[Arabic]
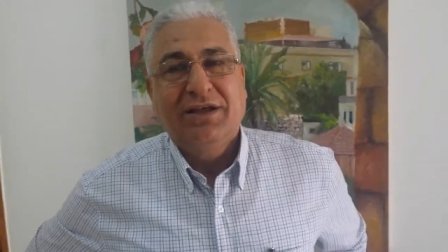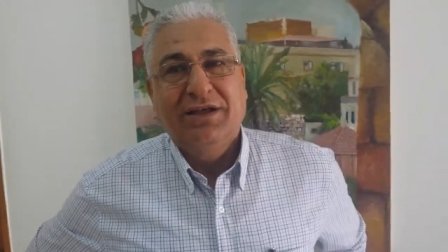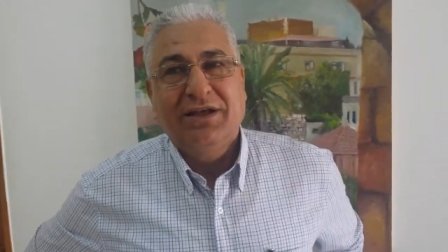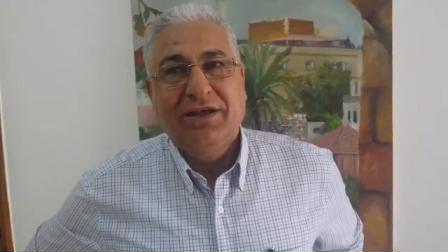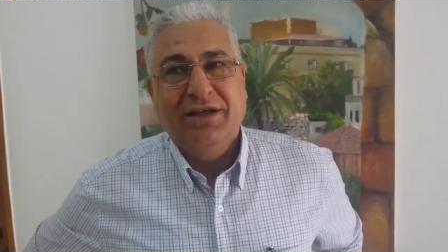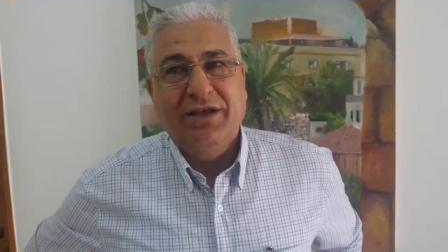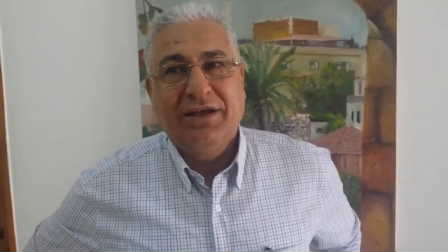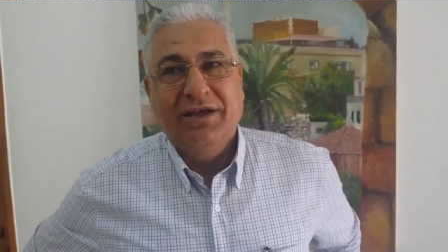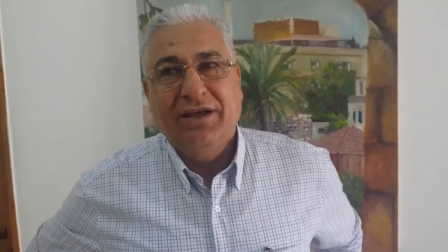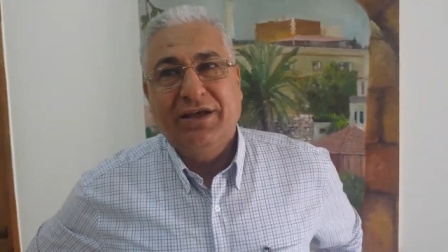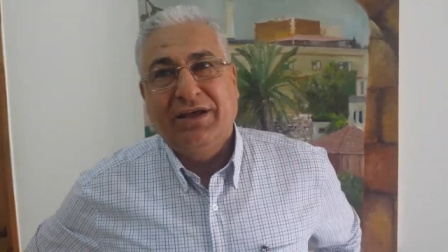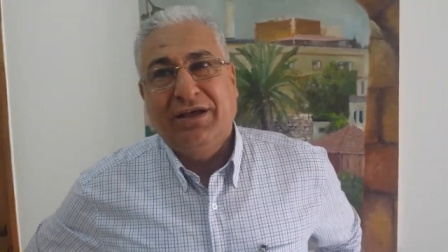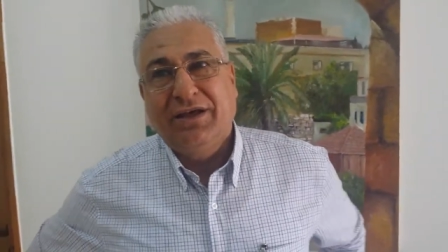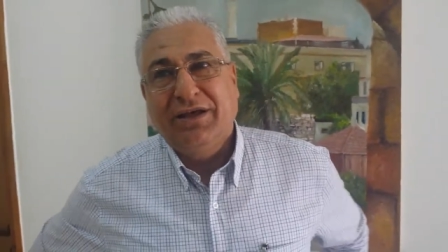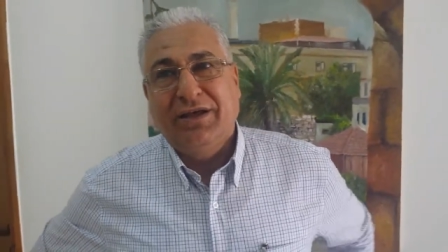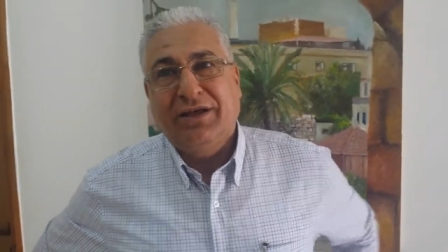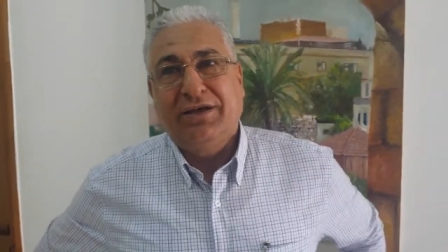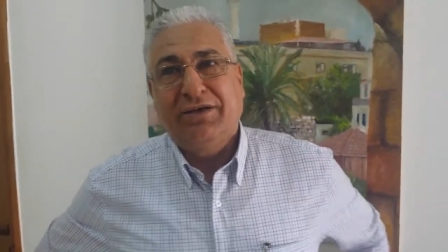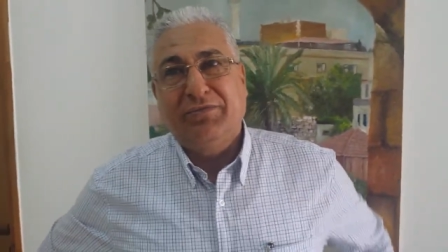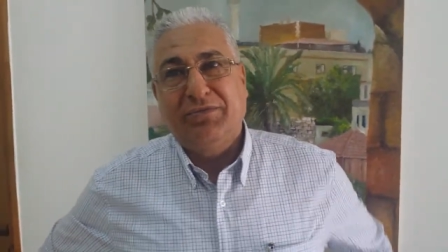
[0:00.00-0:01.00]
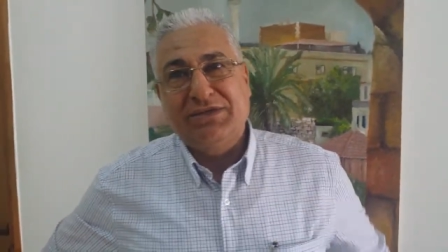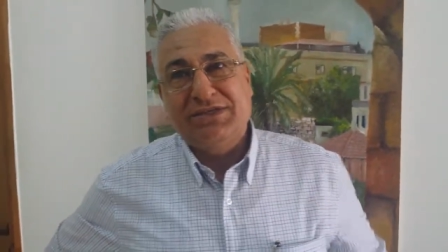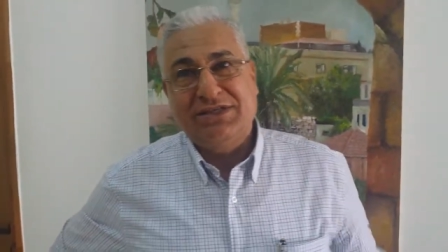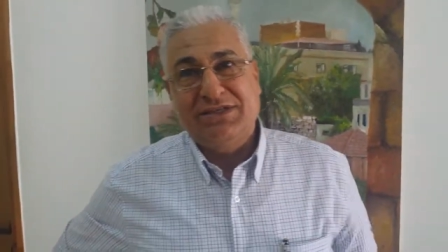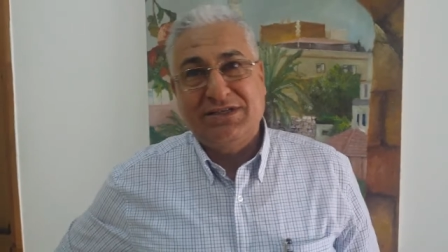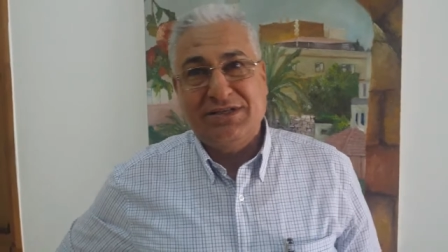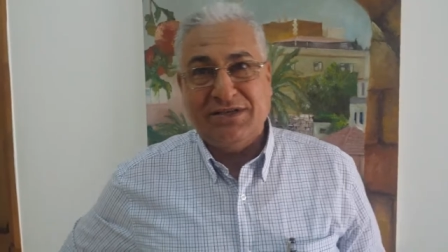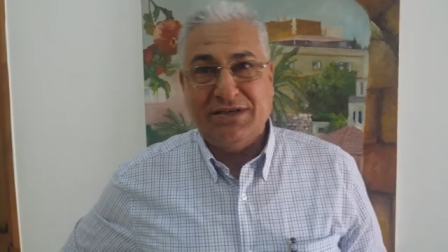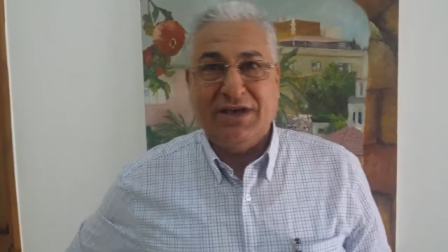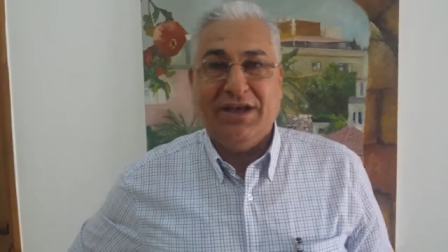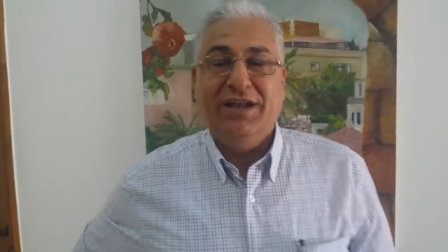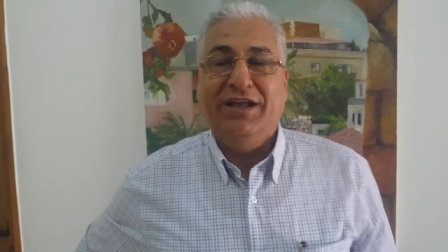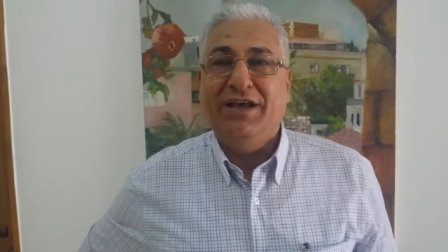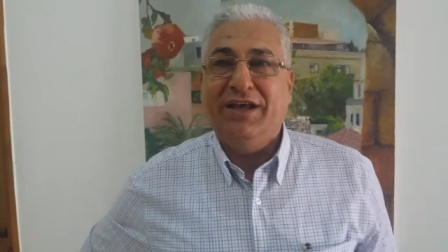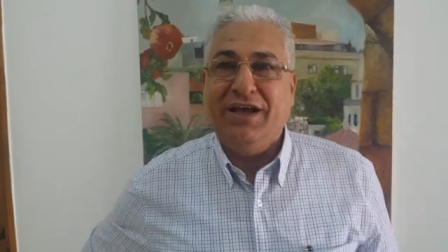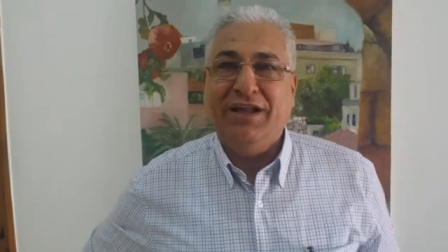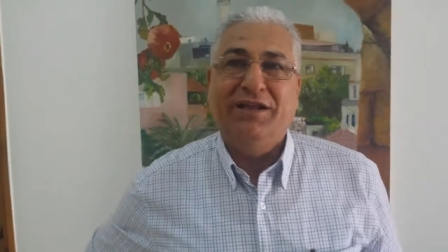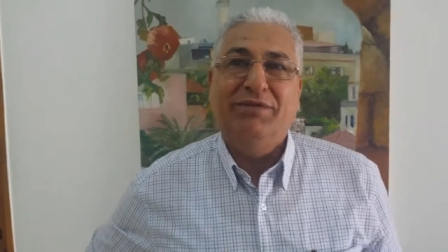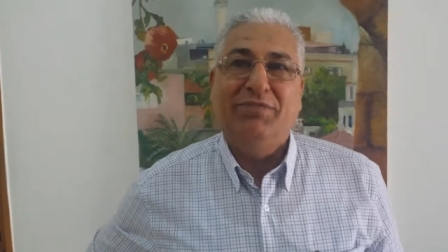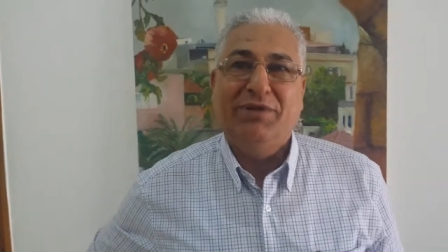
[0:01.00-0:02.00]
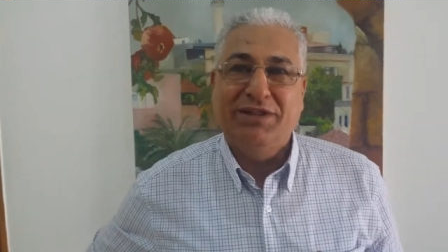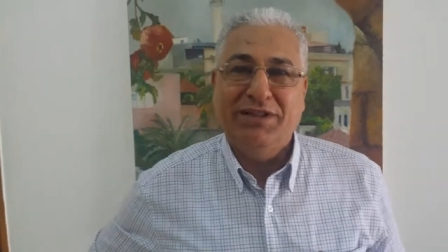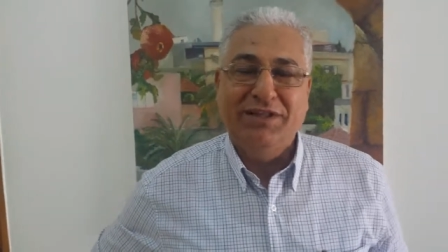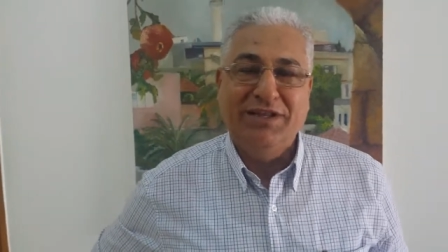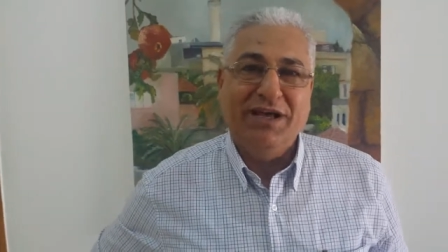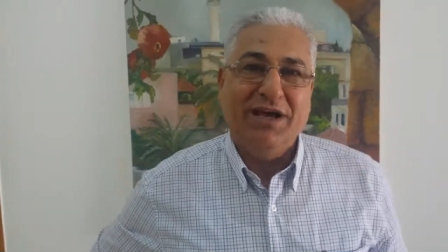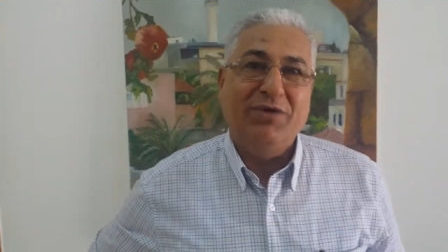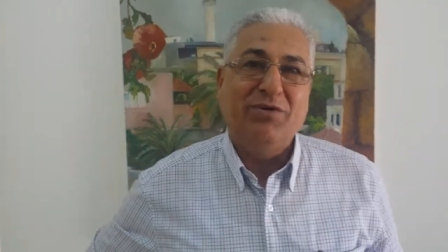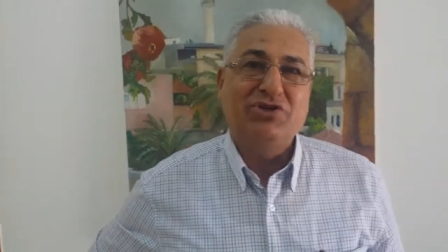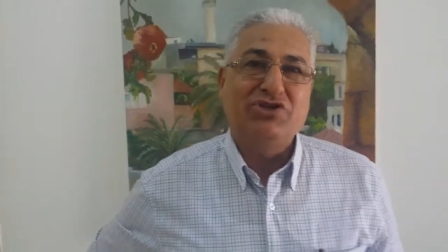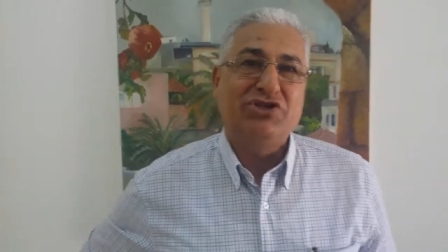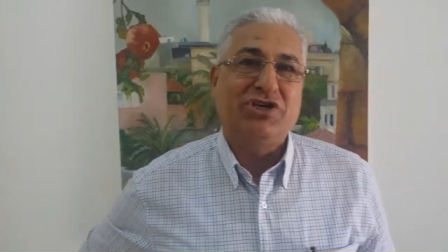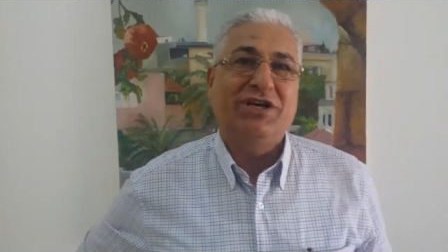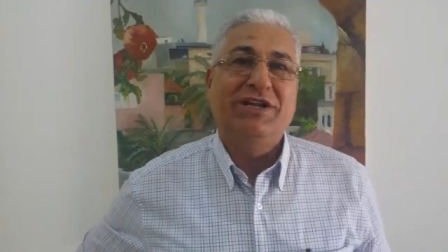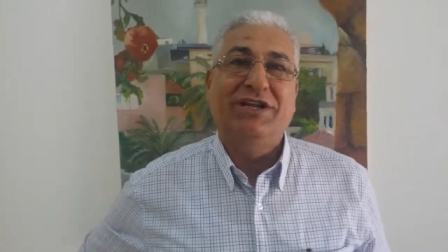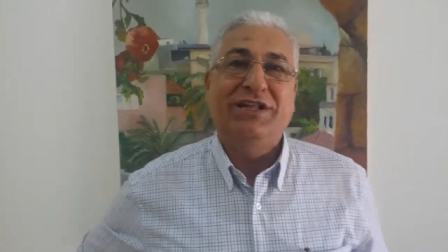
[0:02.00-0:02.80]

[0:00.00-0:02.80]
آه، بس انا يعني بدي اوجه